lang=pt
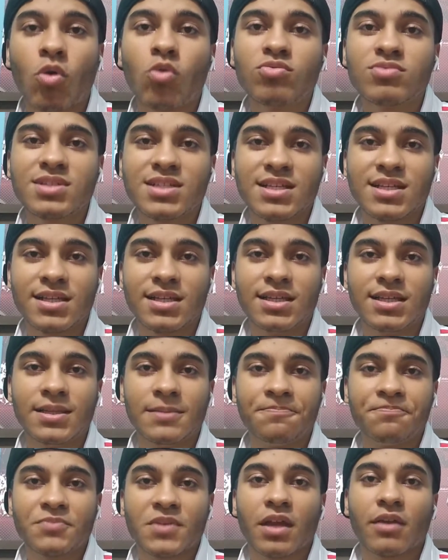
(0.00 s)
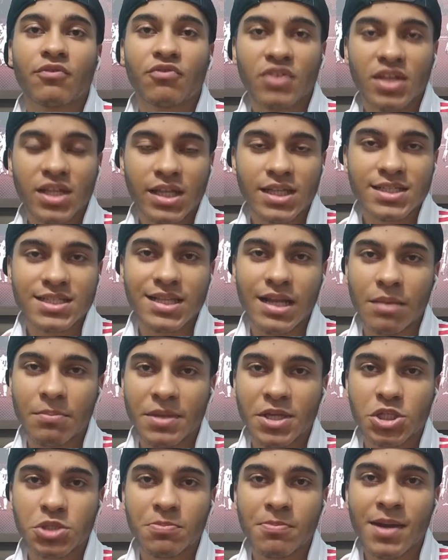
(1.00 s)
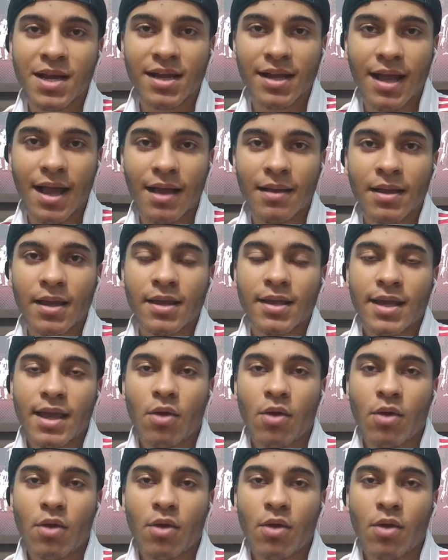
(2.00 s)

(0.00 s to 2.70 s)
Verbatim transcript: conseguir financeiramente bancar,